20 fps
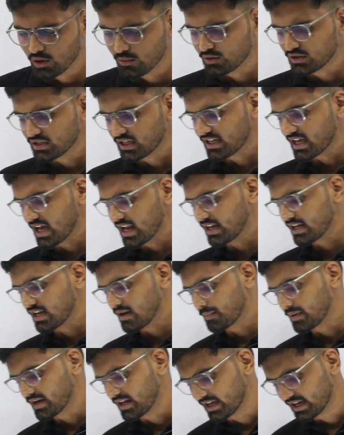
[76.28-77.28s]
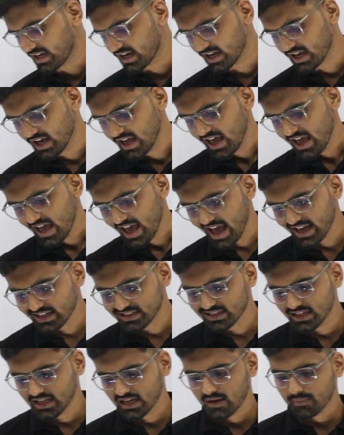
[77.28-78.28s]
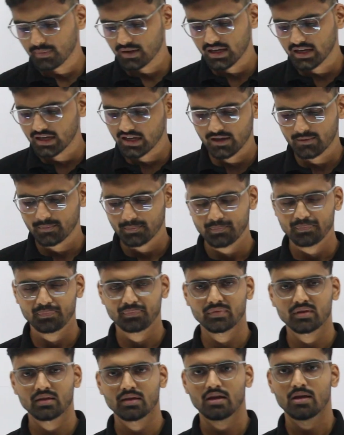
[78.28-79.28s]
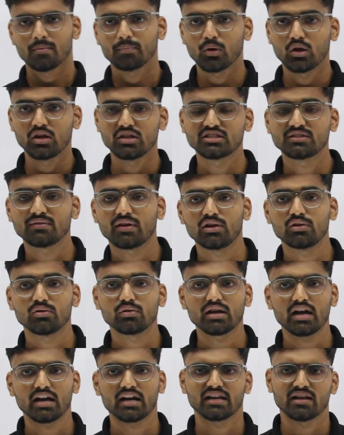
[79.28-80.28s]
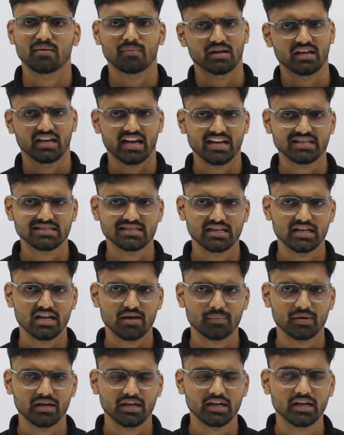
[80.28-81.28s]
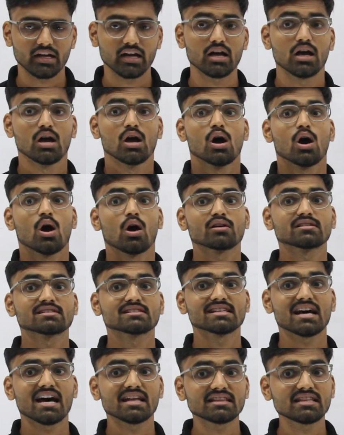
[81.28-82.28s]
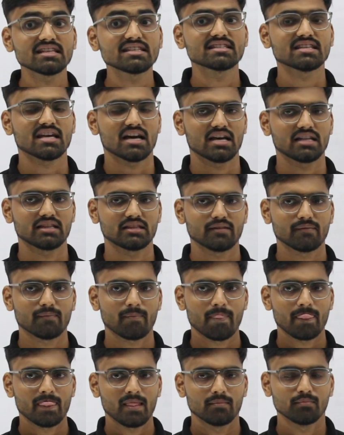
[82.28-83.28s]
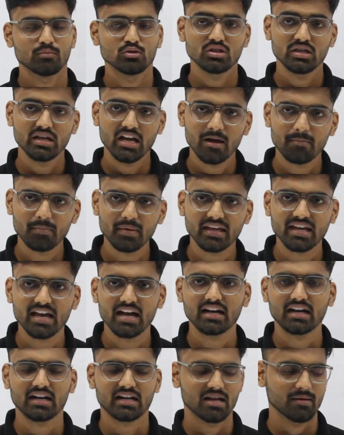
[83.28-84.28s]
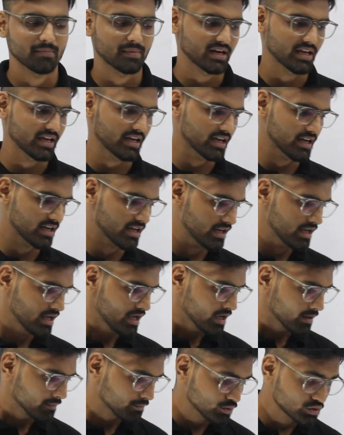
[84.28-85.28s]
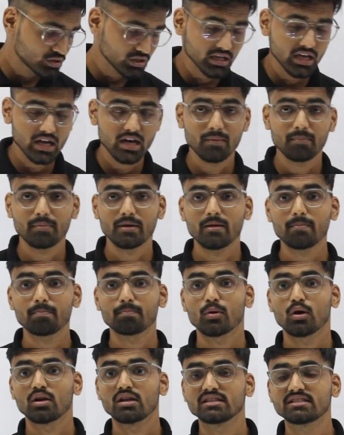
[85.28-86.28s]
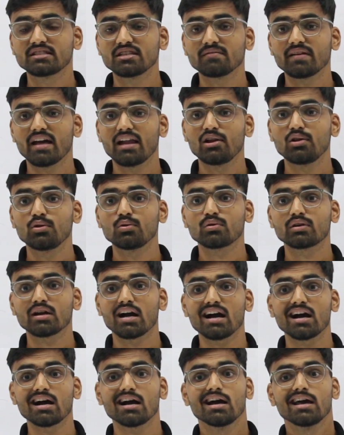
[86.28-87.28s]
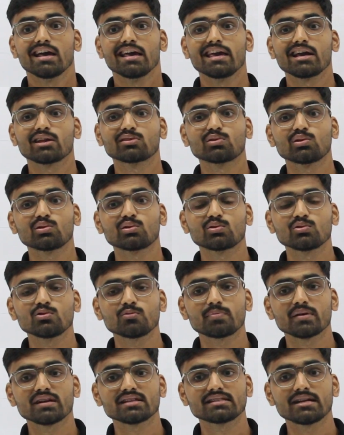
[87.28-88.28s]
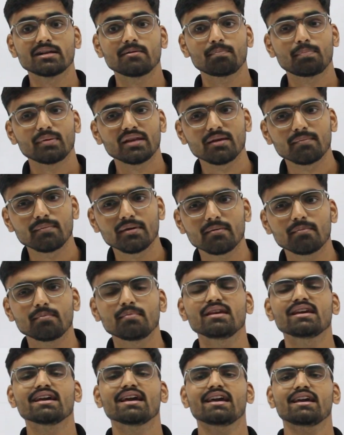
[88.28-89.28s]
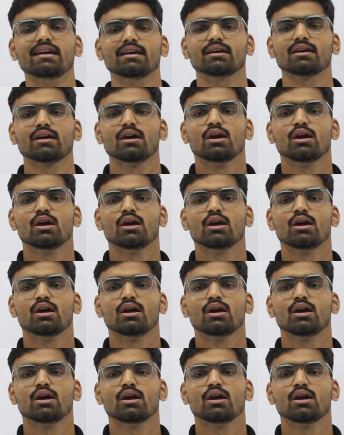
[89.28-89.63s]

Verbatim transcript: को मुझे क्या लेना पड़ेगा एक्स लेना पड़ेगा पॉलिसी वैल्यू क्या करना पड़ेगा एक्स लेना पड़ेगा और साथ ही साथ मुझे यहाँ पे क्या करना पड़ेगा मुझे यहाँ पे पॉलिसी वैल्यू का एक तो टू परसेंट प्रीमियम भी है